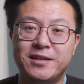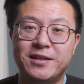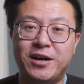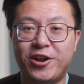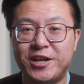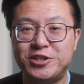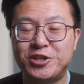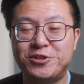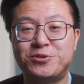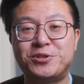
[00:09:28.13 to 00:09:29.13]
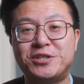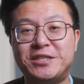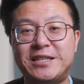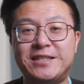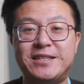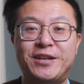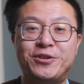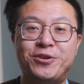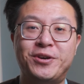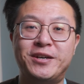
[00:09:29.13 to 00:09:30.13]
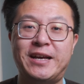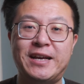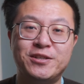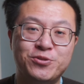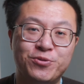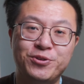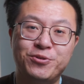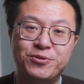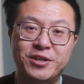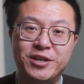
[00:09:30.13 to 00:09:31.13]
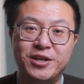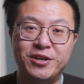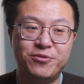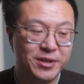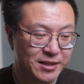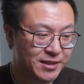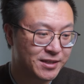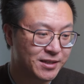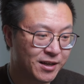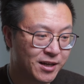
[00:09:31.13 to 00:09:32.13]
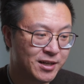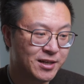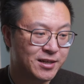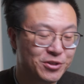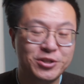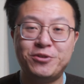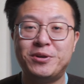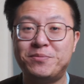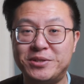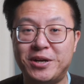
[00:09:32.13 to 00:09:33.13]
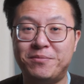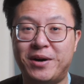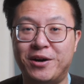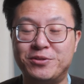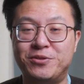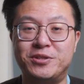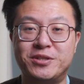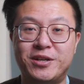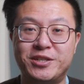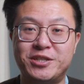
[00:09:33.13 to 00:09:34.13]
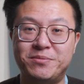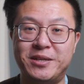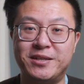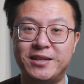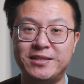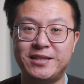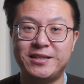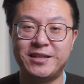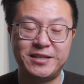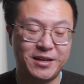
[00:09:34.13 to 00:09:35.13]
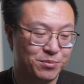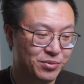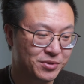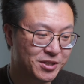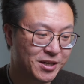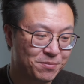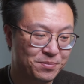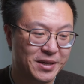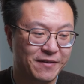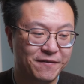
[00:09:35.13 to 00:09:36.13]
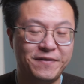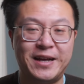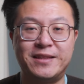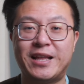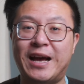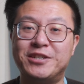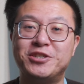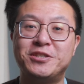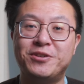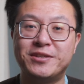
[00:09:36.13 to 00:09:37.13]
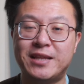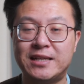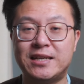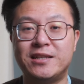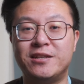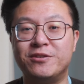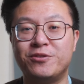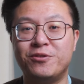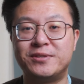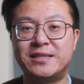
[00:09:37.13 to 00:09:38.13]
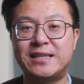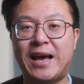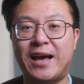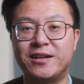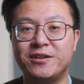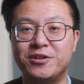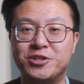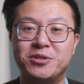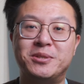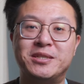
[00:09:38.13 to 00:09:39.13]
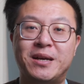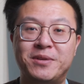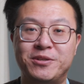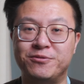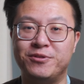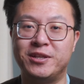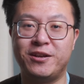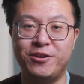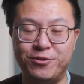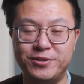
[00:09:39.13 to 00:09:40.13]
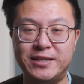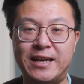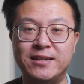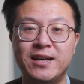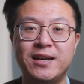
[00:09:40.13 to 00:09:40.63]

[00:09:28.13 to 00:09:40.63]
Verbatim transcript: 那好了，以上就是今天 Q and A 所有的问题了。最近因为比较忙，所以我知道视频更新的也不是很频繁，但还是希望大家能够在各个视频下面踊跃的留言。